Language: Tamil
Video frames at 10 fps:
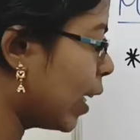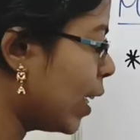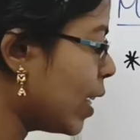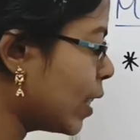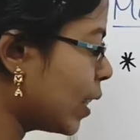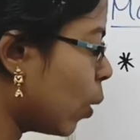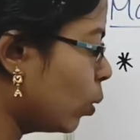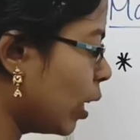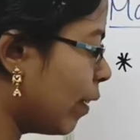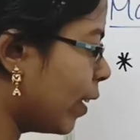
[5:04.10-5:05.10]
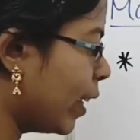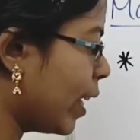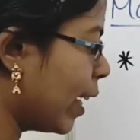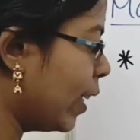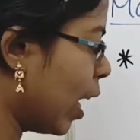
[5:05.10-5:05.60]
ஆகி சவுத்தில்
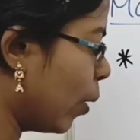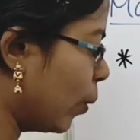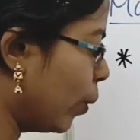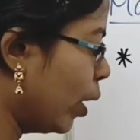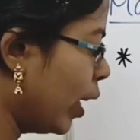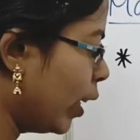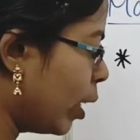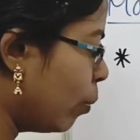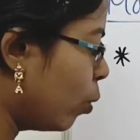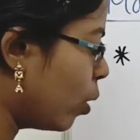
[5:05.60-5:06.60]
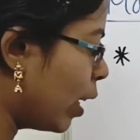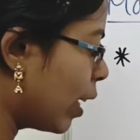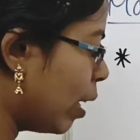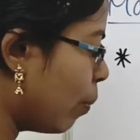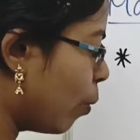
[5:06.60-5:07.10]
வந்து எண்ட் ஆகும் இந்த ப்ளூ
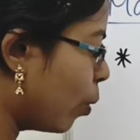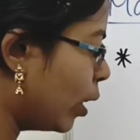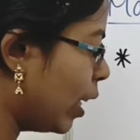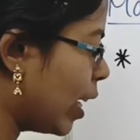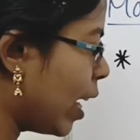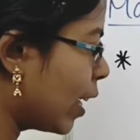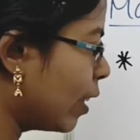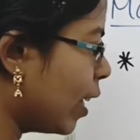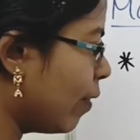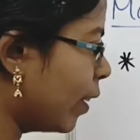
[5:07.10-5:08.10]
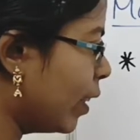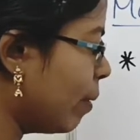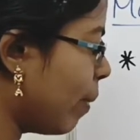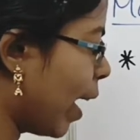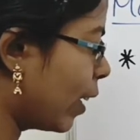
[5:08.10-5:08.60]
கலரில் போகுது இல்லையா இதுதான் வந்து
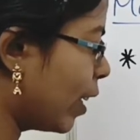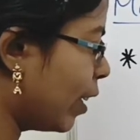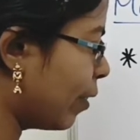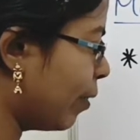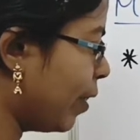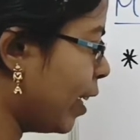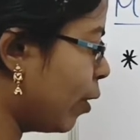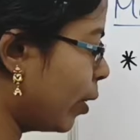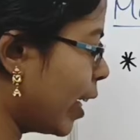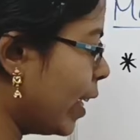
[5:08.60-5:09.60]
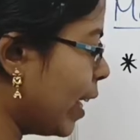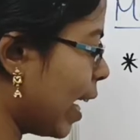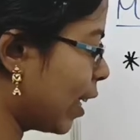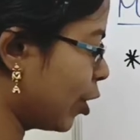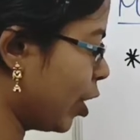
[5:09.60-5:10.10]
மேக்னெட்டிக் ஃபீல்டோடைய
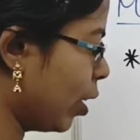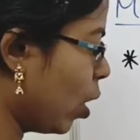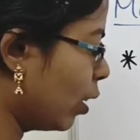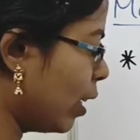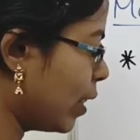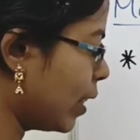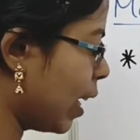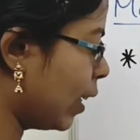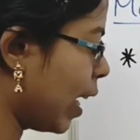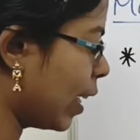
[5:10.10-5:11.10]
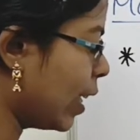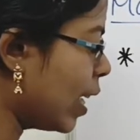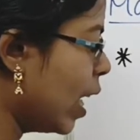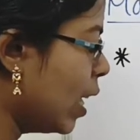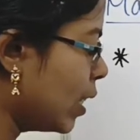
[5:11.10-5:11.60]
டேரக்ஷன் நார்த்தில் ஸ்டார்ட் ஆகி
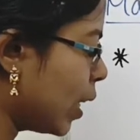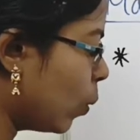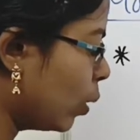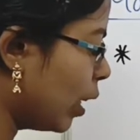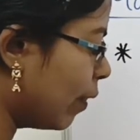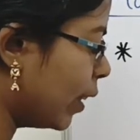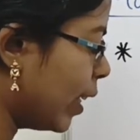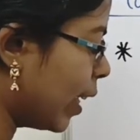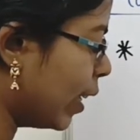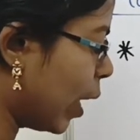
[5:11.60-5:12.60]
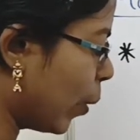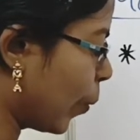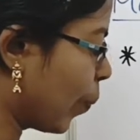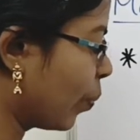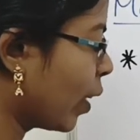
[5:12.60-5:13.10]
சவுத்தில் வந்து எண்ட்
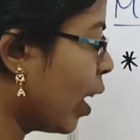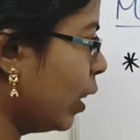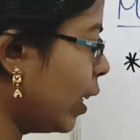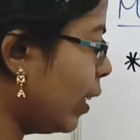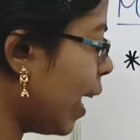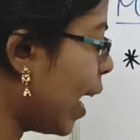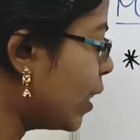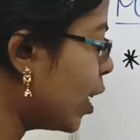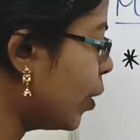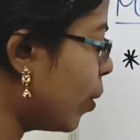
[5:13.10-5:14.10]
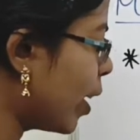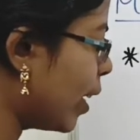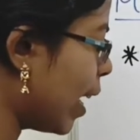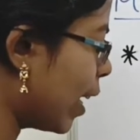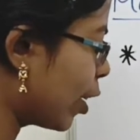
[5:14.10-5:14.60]
ஆகும் இந்த டேஞ்சண்ட்டோடைய
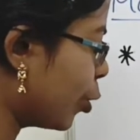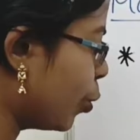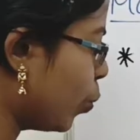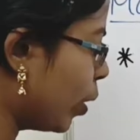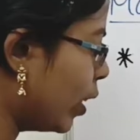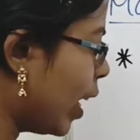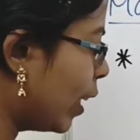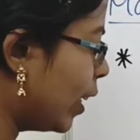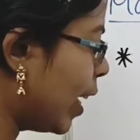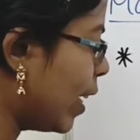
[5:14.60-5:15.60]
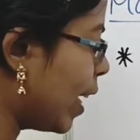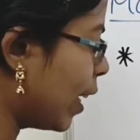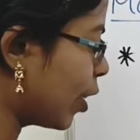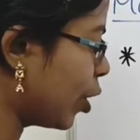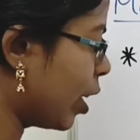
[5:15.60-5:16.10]
டேரக்ஷனும் வந்து அதே
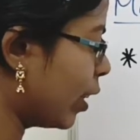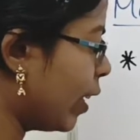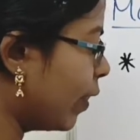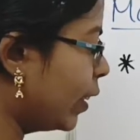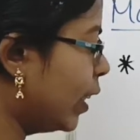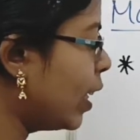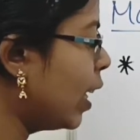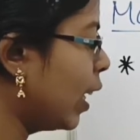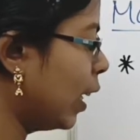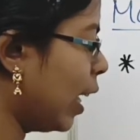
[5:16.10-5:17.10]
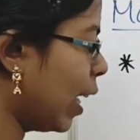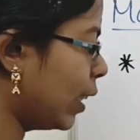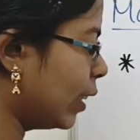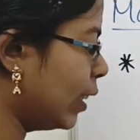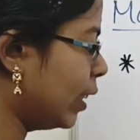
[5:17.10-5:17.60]
டேரக்ஷனை தான் வந்து
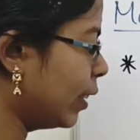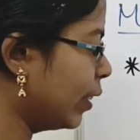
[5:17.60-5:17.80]
காட்டுது